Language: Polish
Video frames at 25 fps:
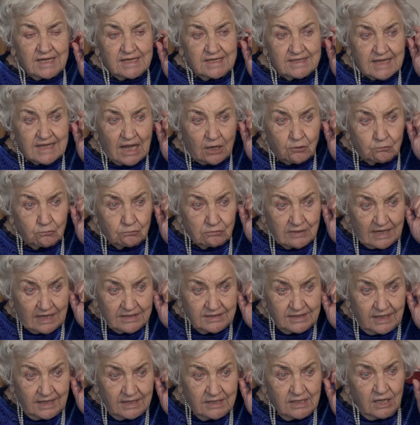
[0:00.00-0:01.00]
i ta kula
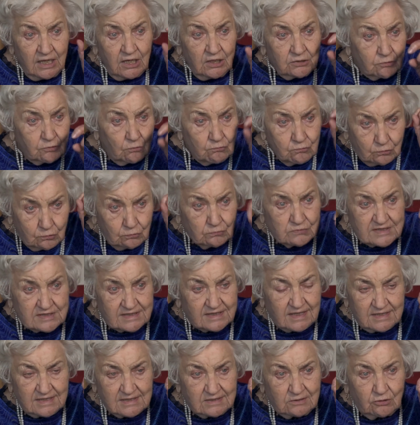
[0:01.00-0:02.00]
jej tą
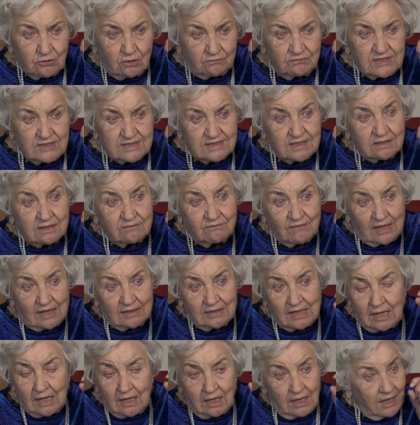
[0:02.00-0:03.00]
chustkę z głowy
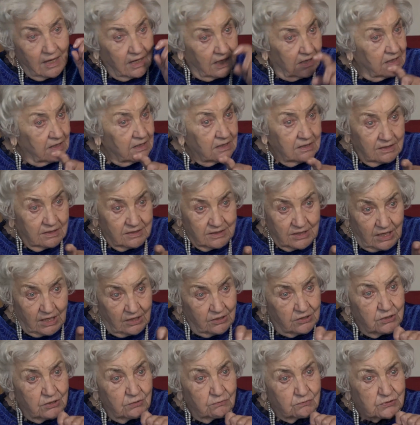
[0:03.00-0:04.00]
zerwała, ale
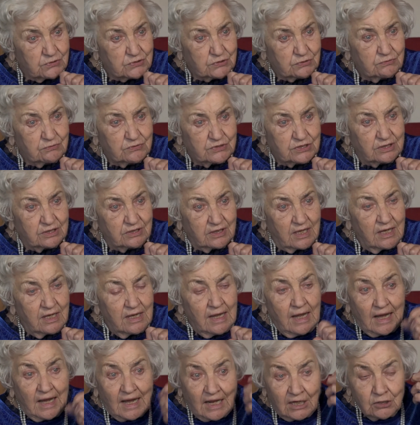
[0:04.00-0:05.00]
jej nie uszkodziła,
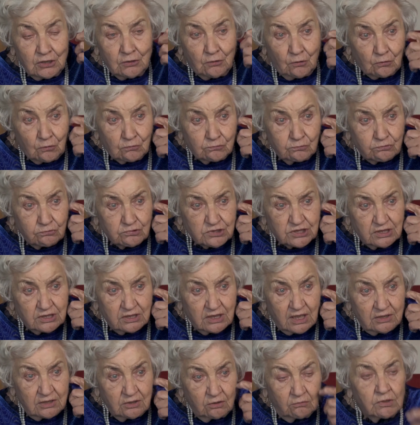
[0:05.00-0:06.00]
ale
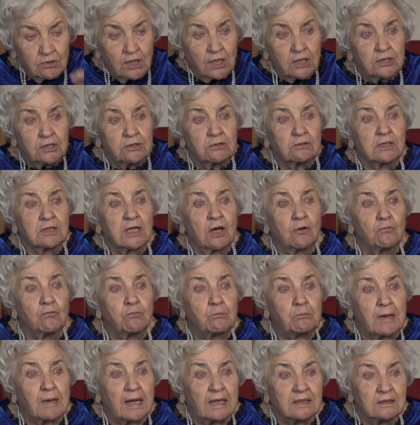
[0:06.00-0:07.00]
ogłuszyła ją i ona
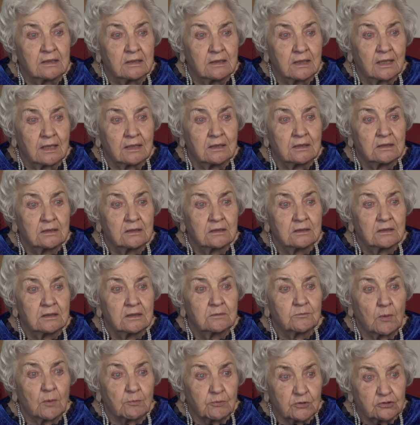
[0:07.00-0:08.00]
upadła.
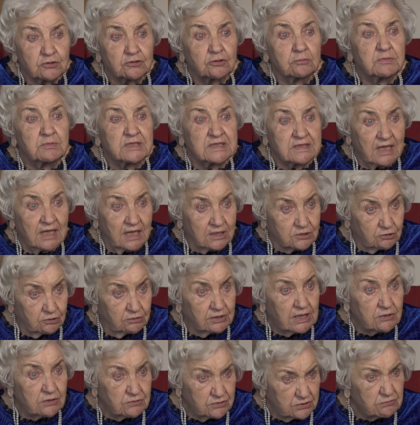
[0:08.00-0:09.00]
Po prostu myślała, że
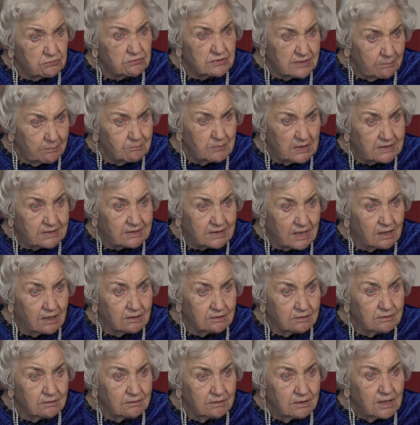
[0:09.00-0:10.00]
ona jest już zabita.
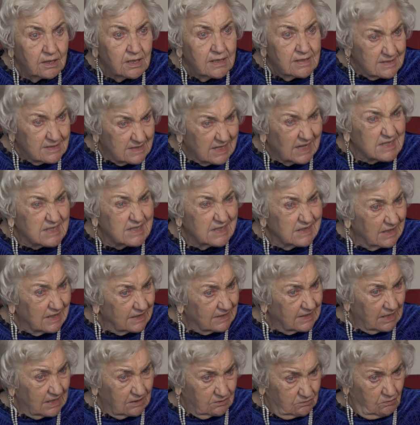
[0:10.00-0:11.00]
Straciła
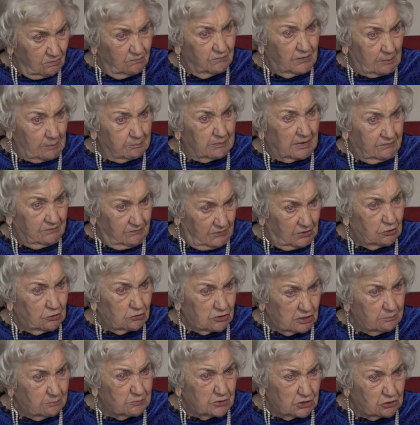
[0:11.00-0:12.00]
tak, no wie pan,
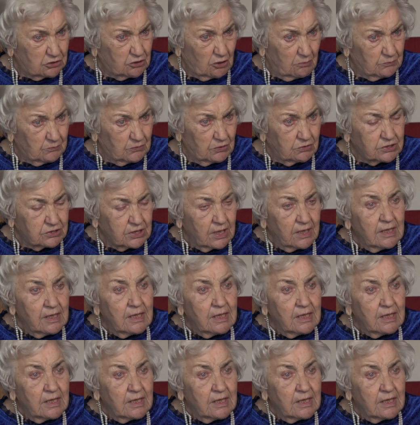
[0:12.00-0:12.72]
widocznie przytomność.